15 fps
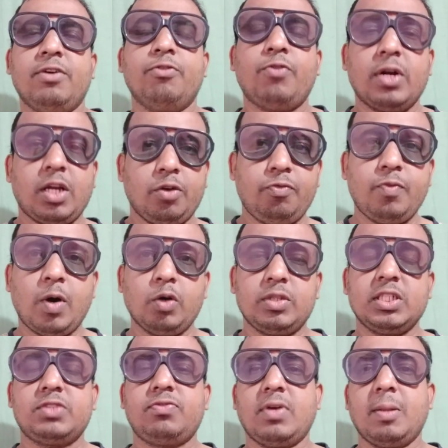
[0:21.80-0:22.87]
वर्ड ऑफ माउथ
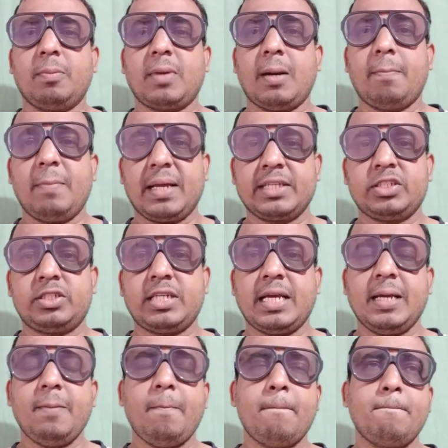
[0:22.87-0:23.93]
इस फिल्म का मिक्सड
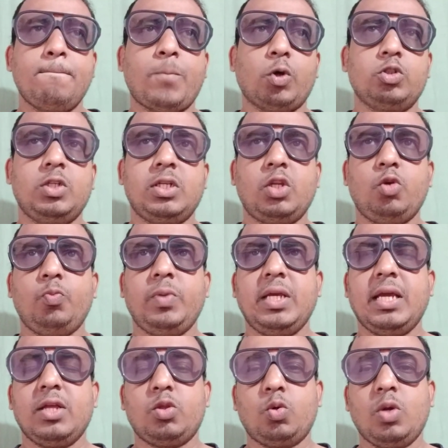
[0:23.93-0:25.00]
है पॉजिटिव भी
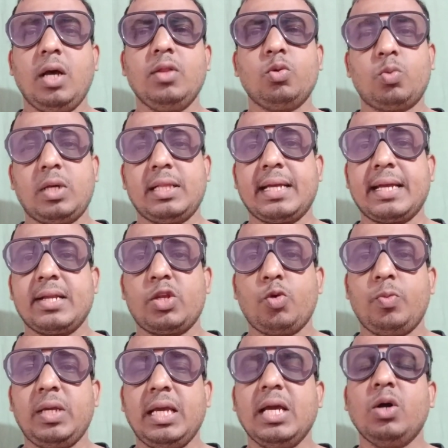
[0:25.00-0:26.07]
है थोड़ा थोड़ा नेगेटिव
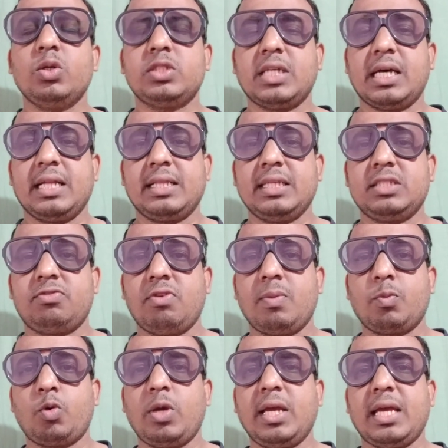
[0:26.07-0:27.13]
भी है और ज्यादातर इस
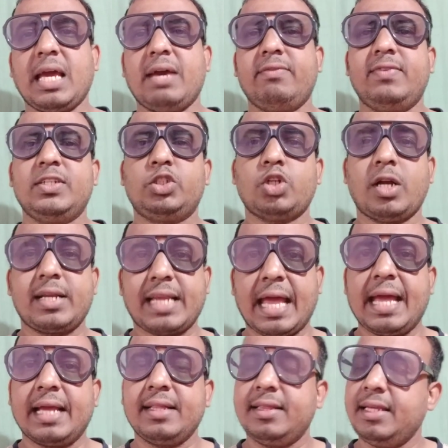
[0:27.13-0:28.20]
फिल्म को एक एवरेज
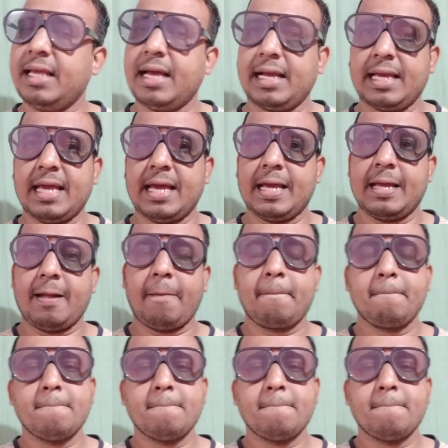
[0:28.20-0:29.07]
टैग दिया गया है